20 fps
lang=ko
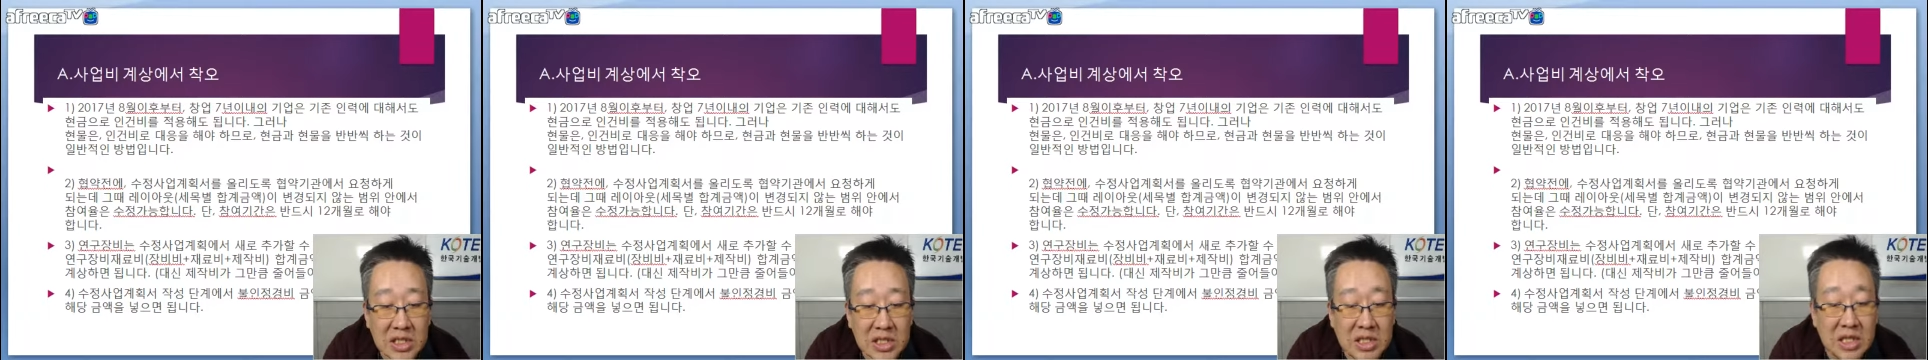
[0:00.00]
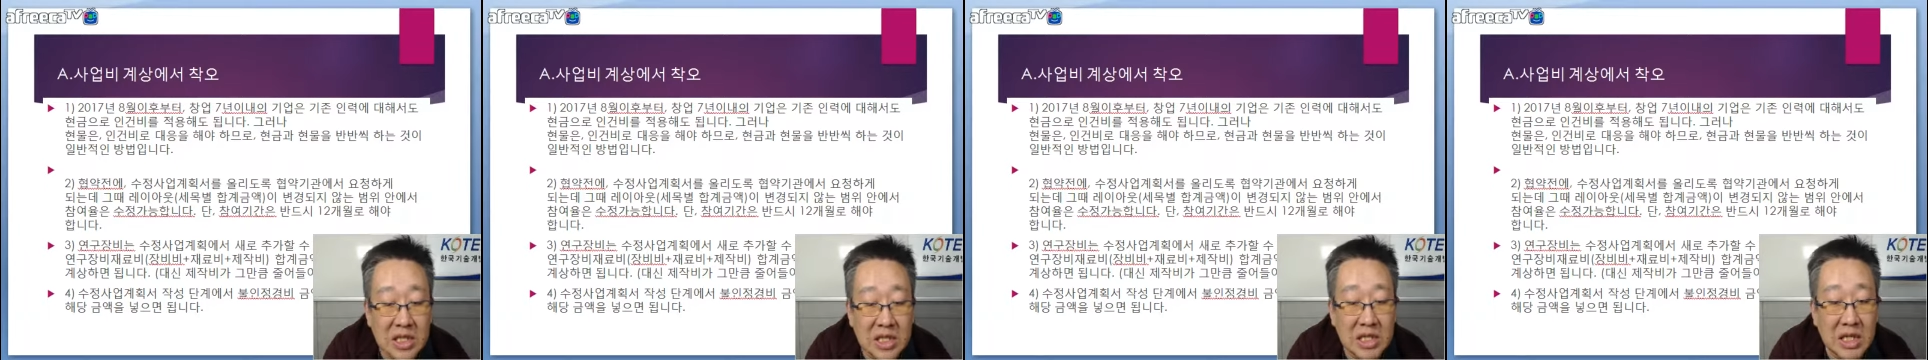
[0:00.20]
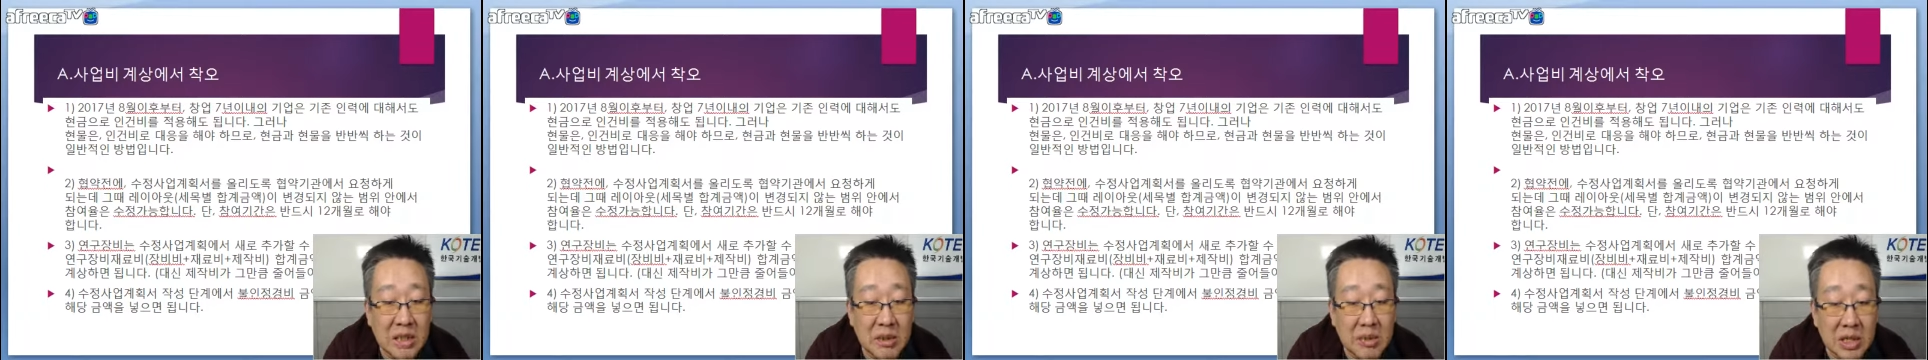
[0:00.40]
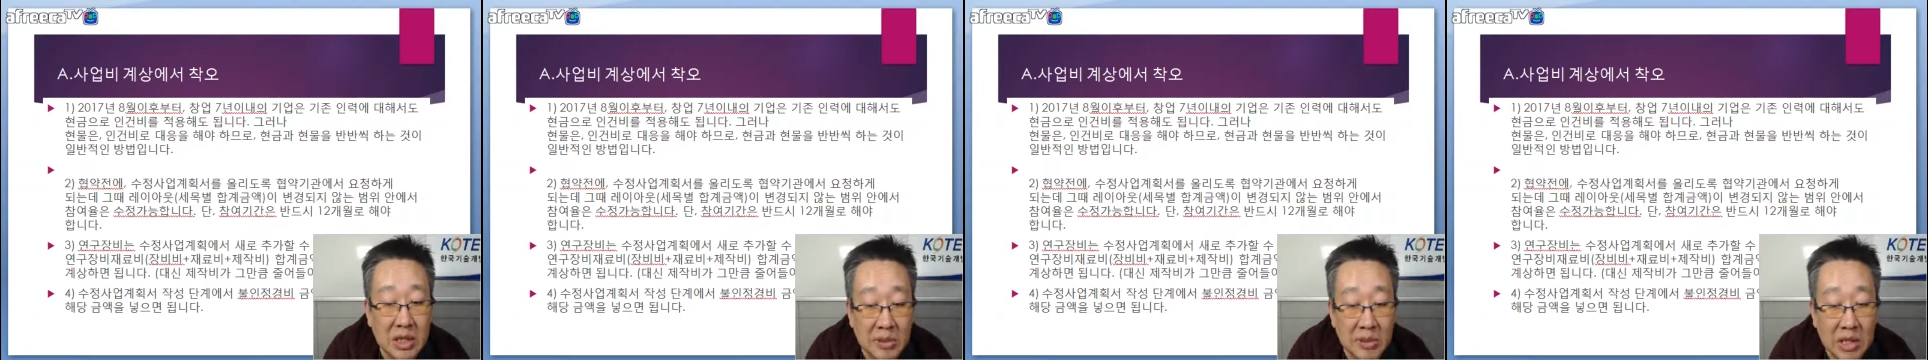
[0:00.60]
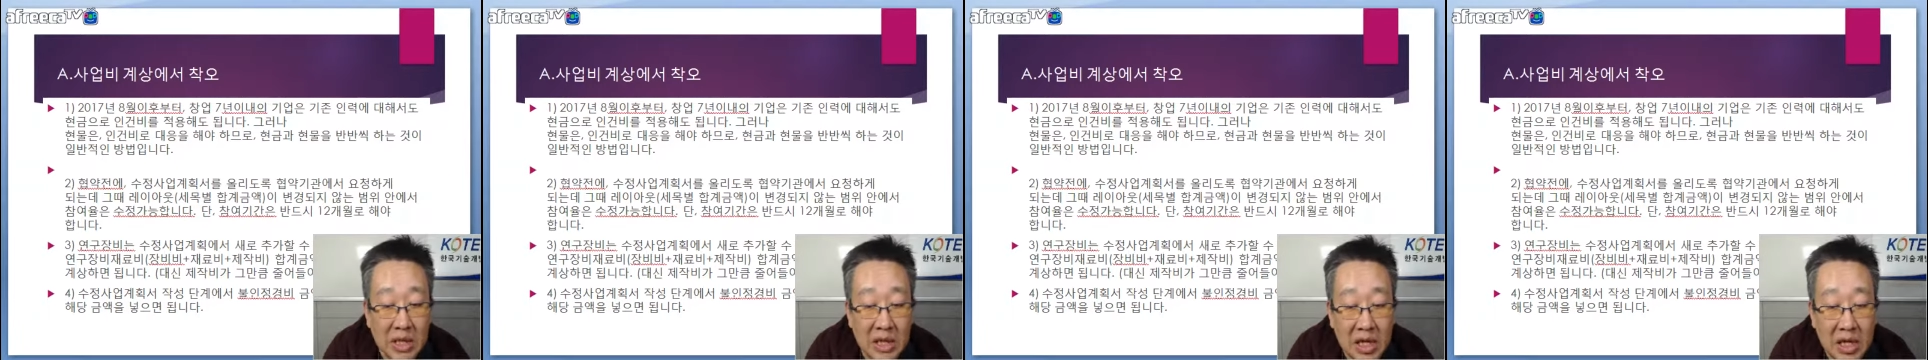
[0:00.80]
계상하면
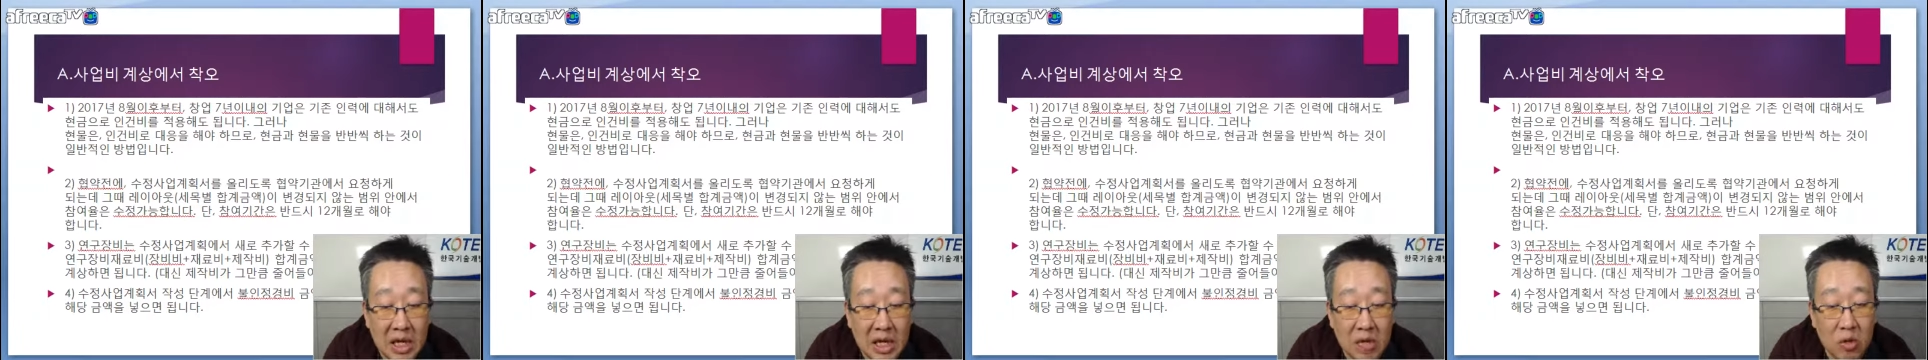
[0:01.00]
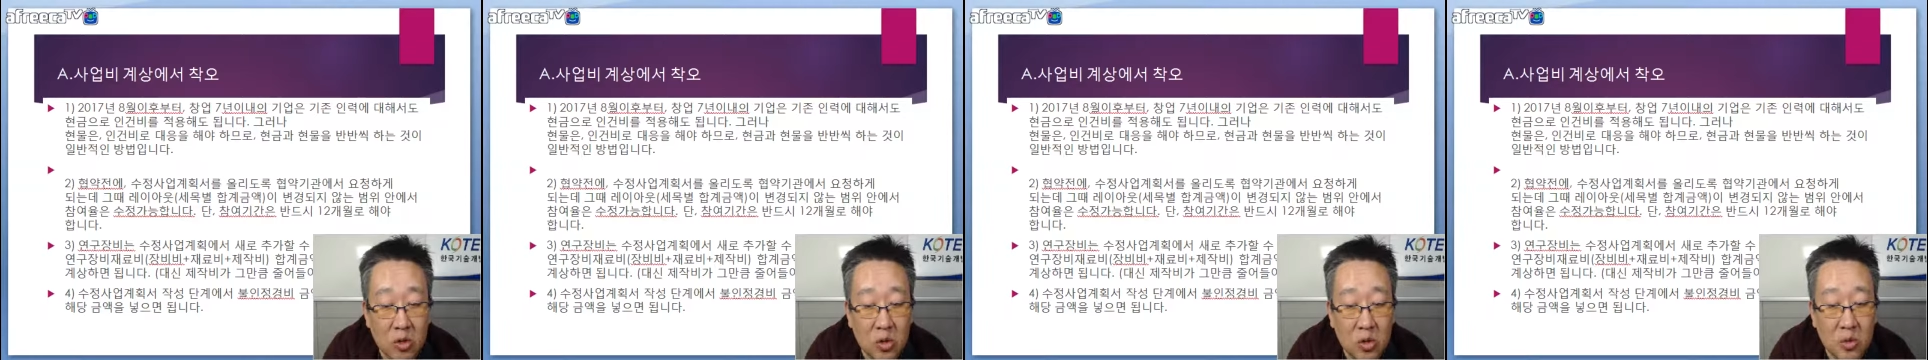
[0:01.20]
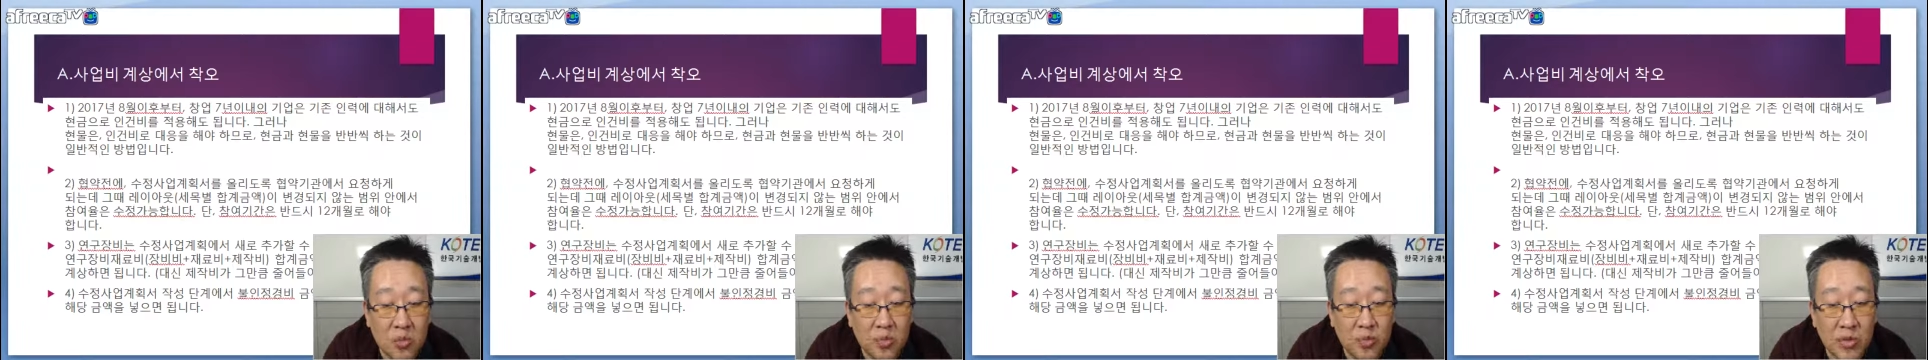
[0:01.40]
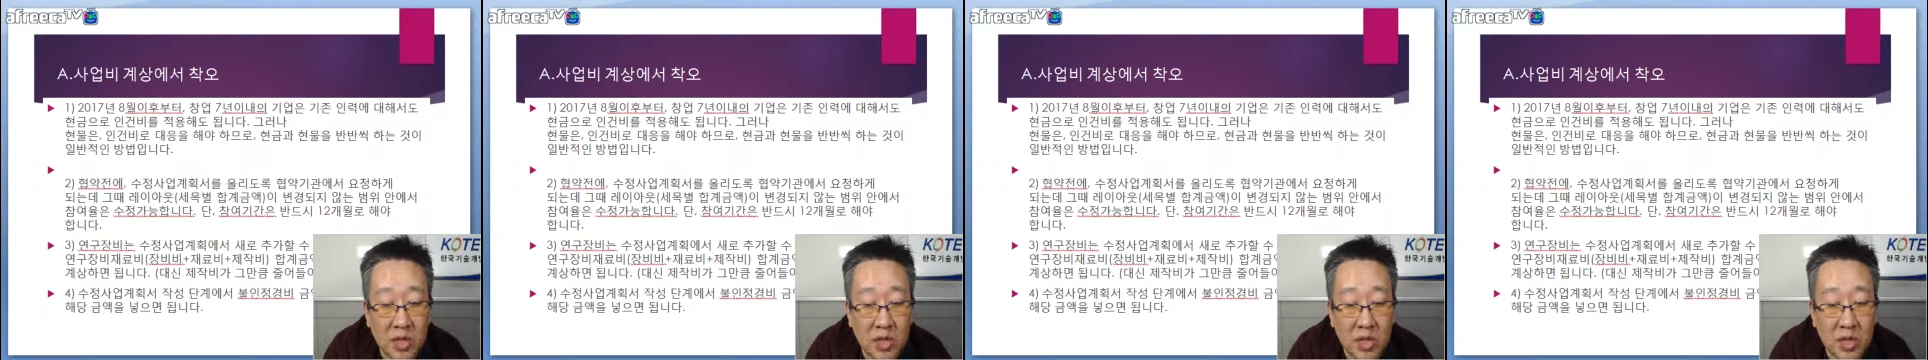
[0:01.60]
됩니다라고